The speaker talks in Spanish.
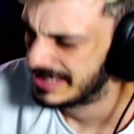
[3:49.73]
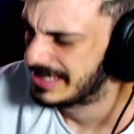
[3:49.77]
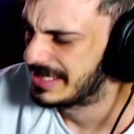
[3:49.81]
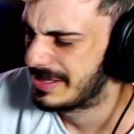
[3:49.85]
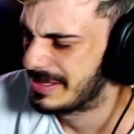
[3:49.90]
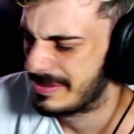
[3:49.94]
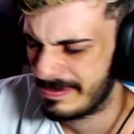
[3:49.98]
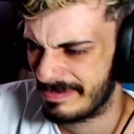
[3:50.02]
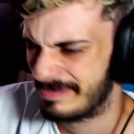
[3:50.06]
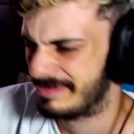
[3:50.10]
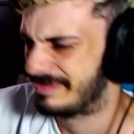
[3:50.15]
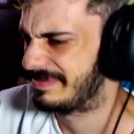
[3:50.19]

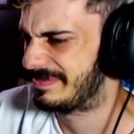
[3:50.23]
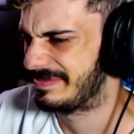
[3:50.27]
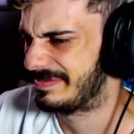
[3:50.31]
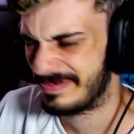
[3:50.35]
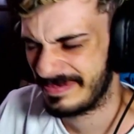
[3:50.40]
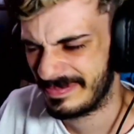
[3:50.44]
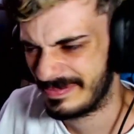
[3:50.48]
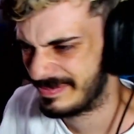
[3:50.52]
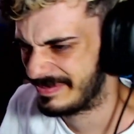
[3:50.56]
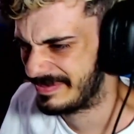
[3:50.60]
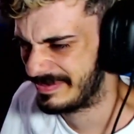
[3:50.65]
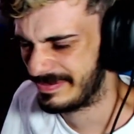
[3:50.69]
Anoche estaba
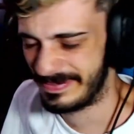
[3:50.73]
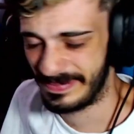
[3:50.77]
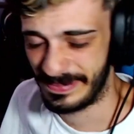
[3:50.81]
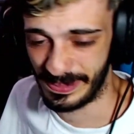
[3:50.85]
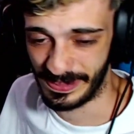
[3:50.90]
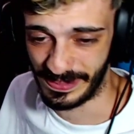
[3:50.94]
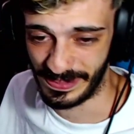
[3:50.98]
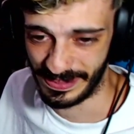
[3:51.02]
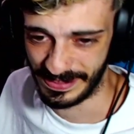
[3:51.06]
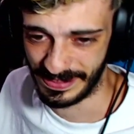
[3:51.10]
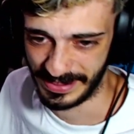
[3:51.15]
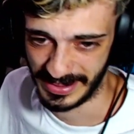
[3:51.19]
en el
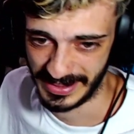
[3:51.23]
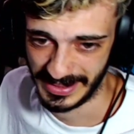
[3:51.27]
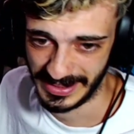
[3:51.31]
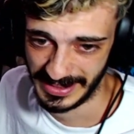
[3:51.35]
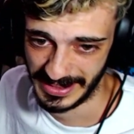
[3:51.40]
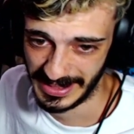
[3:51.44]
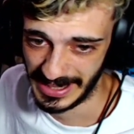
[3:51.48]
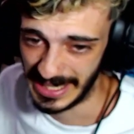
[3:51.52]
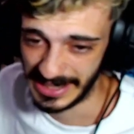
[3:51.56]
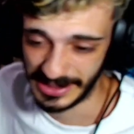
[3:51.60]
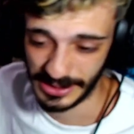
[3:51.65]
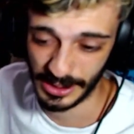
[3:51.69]
estudio Oye,
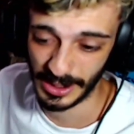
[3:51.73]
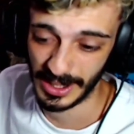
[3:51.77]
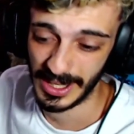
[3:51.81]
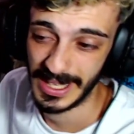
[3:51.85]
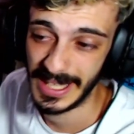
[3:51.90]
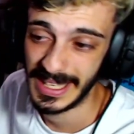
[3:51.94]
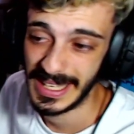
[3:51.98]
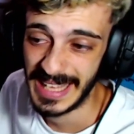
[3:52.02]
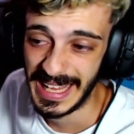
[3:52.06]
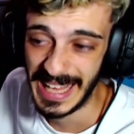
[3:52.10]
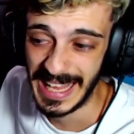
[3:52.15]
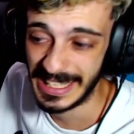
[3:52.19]
prendiendo bates con.
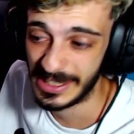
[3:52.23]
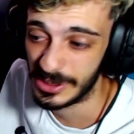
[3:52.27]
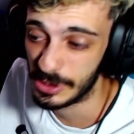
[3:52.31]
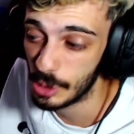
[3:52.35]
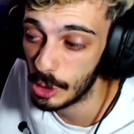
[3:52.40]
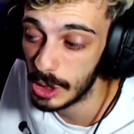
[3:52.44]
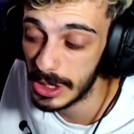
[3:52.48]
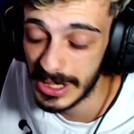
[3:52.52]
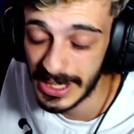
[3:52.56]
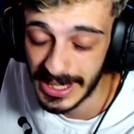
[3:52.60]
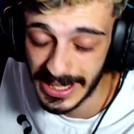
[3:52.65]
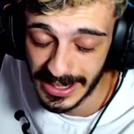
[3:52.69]

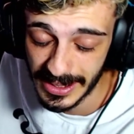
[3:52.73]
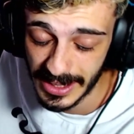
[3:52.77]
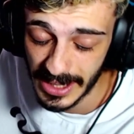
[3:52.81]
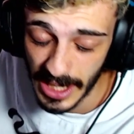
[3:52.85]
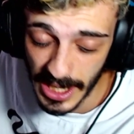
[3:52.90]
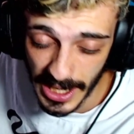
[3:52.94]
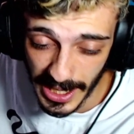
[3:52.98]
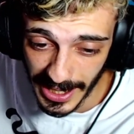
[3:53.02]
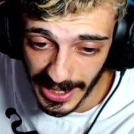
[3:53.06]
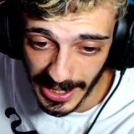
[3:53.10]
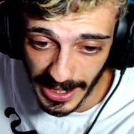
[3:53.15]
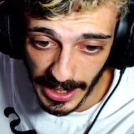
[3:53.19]
Estoy.
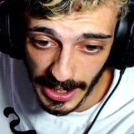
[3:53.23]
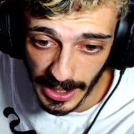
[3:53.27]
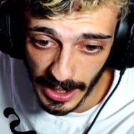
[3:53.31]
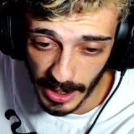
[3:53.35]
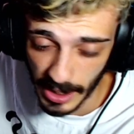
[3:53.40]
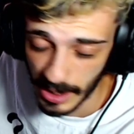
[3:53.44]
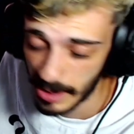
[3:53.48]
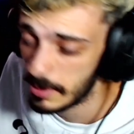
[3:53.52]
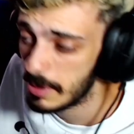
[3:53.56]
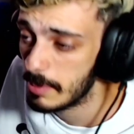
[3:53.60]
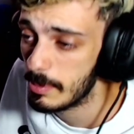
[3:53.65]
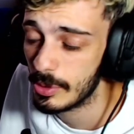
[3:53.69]
Eh,
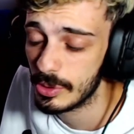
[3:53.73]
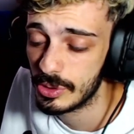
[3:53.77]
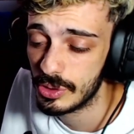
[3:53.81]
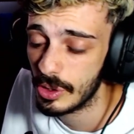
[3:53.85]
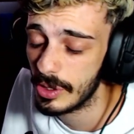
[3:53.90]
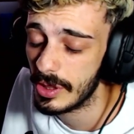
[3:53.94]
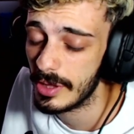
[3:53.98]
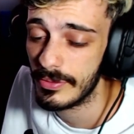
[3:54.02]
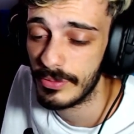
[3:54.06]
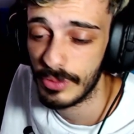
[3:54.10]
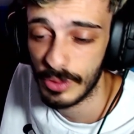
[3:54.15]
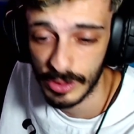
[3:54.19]
ahora mismo estoy
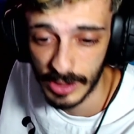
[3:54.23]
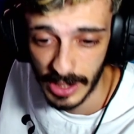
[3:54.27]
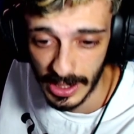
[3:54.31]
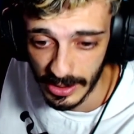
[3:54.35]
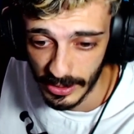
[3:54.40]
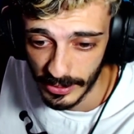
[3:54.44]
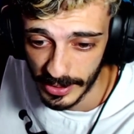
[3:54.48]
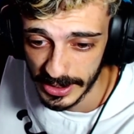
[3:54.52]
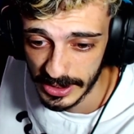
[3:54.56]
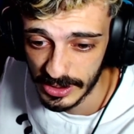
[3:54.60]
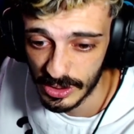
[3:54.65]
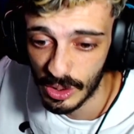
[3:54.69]
disfrutando
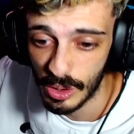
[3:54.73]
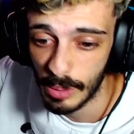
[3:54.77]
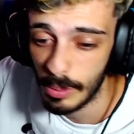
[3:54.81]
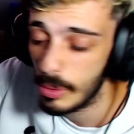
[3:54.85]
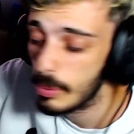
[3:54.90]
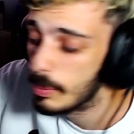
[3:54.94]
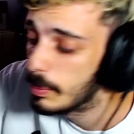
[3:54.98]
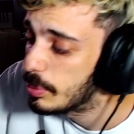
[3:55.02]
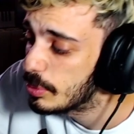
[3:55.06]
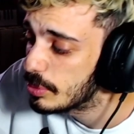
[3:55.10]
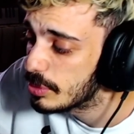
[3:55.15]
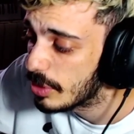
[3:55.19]
de esto como
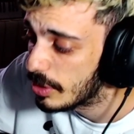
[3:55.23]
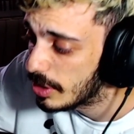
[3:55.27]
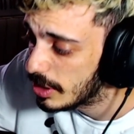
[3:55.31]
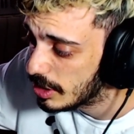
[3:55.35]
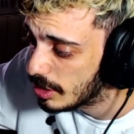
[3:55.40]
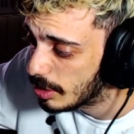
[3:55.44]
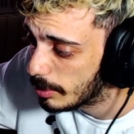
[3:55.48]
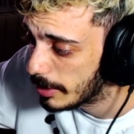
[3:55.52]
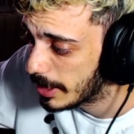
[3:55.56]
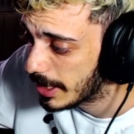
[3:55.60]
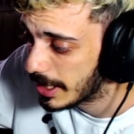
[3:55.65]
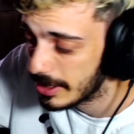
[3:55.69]
un puto
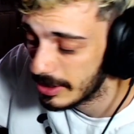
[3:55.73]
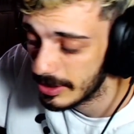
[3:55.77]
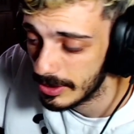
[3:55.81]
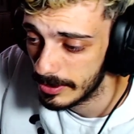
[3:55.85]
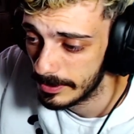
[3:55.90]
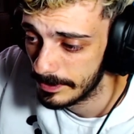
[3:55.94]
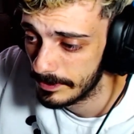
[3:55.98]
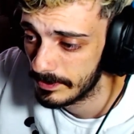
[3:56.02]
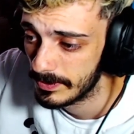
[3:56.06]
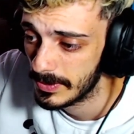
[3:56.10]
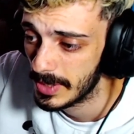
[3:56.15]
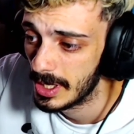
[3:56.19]
niño pequeño.
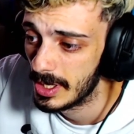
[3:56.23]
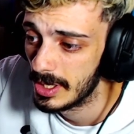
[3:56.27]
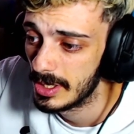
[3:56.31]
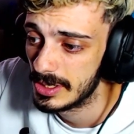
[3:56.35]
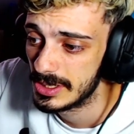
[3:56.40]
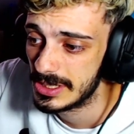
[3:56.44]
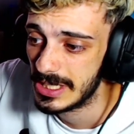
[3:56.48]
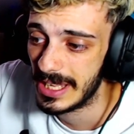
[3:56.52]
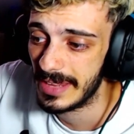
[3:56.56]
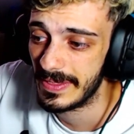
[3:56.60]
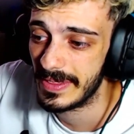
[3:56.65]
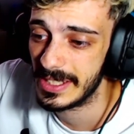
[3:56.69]
O
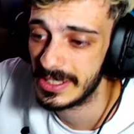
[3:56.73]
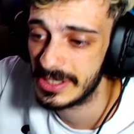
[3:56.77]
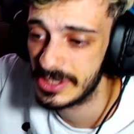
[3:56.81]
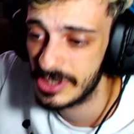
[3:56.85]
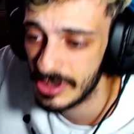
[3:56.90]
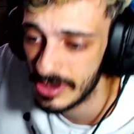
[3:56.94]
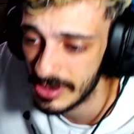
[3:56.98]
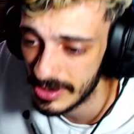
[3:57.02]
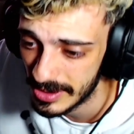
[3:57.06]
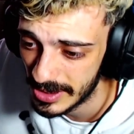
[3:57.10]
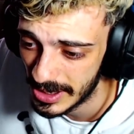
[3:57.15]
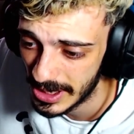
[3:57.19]
sea, de
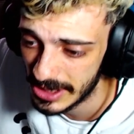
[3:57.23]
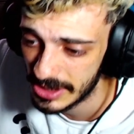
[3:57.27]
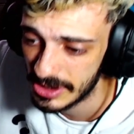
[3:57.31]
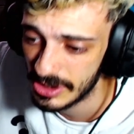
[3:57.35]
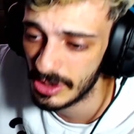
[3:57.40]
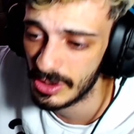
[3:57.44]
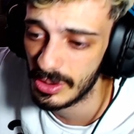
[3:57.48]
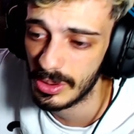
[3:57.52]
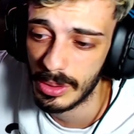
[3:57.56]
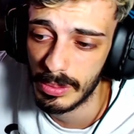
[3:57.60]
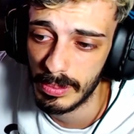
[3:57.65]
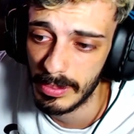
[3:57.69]
hecho, de hecho,
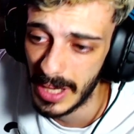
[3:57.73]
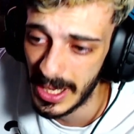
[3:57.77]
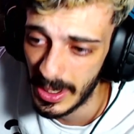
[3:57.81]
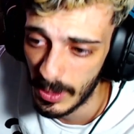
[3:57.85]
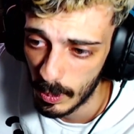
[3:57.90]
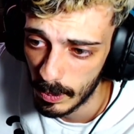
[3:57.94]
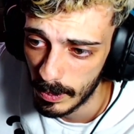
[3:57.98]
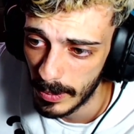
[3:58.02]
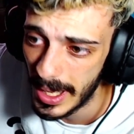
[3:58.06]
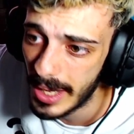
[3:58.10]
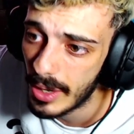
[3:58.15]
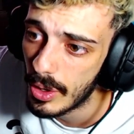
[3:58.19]
va,
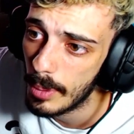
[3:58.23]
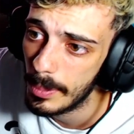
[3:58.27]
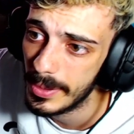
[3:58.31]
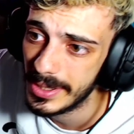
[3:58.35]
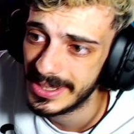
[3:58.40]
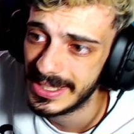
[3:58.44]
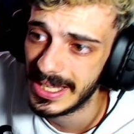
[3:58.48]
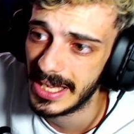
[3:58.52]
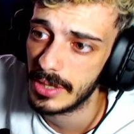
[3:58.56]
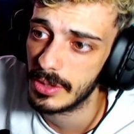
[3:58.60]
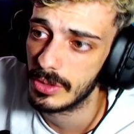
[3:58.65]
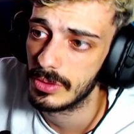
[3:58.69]
va
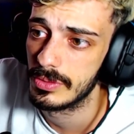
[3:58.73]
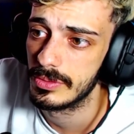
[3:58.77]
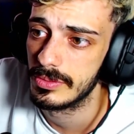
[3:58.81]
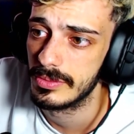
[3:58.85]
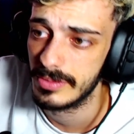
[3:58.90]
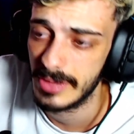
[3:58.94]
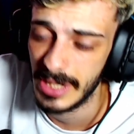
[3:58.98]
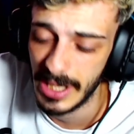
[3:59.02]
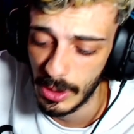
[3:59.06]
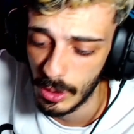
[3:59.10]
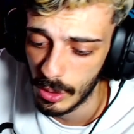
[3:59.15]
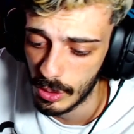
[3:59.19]
comentario.
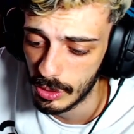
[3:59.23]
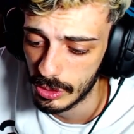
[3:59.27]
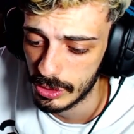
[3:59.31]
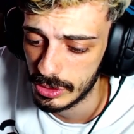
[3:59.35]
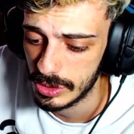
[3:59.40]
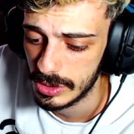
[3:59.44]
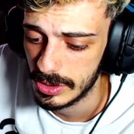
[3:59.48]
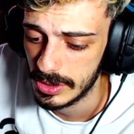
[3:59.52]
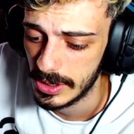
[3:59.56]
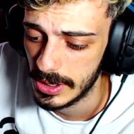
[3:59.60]
De locos.